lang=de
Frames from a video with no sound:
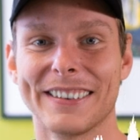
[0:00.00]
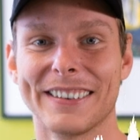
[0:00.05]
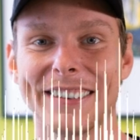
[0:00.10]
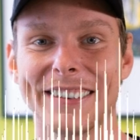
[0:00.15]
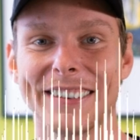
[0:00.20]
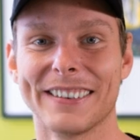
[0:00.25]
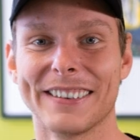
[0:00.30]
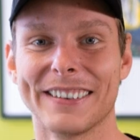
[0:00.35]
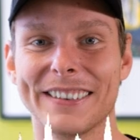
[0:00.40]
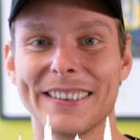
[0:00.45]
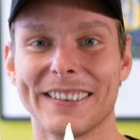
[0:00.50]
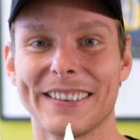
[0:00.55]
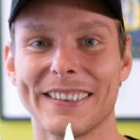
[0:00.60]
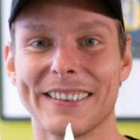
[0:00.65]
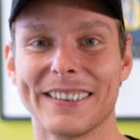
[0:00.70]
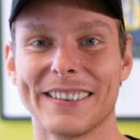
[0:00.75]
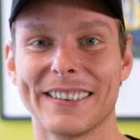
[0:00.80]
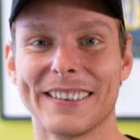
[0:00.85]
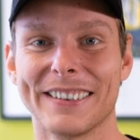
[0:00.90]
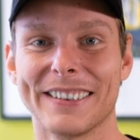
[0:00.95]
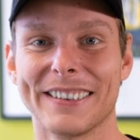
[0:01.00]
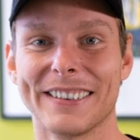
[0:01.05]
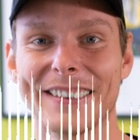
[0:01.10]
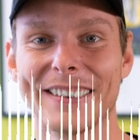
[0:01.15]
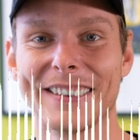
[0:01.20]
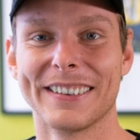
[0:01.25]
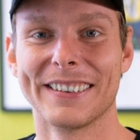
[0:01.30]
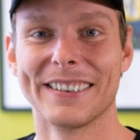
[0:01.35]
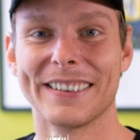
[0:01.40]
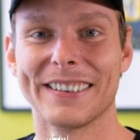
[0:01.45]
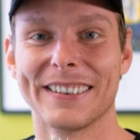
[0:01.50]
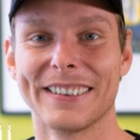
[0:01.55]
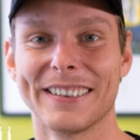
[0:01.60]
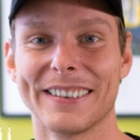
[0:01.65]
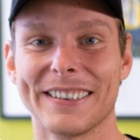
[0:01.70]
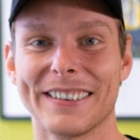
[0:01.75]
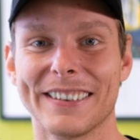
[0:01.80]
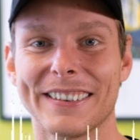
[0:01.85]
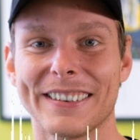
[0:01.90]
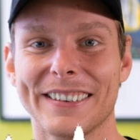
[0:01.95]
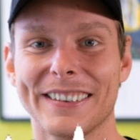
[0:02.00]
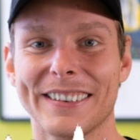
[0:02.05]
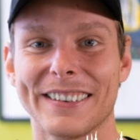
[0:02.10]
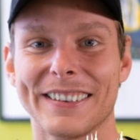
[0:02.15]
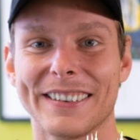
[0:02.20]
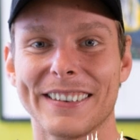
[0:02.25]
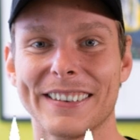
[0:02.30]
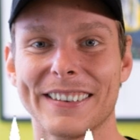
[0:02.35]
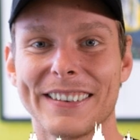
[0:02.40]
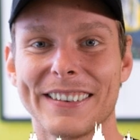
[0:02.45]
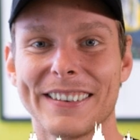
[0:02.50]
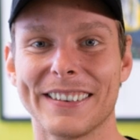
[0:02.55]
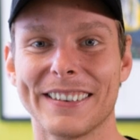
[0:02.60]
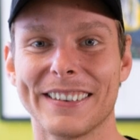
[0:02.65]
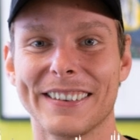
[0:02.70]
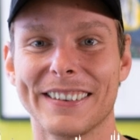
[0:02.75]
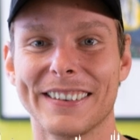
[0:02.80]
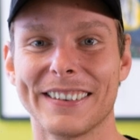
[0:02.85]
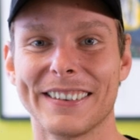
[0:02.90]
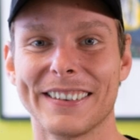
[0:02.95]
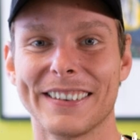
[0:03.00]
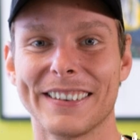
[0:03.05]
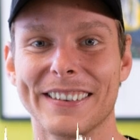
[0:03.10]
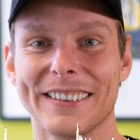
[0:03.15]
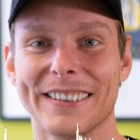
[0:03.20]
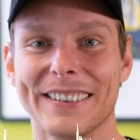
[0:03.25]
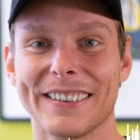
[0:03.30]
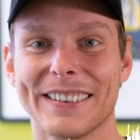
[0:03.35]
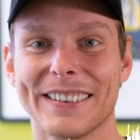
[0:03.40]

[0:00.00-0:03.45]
nach dem zweiten Platz bei den Olympischen Spielen? Ja,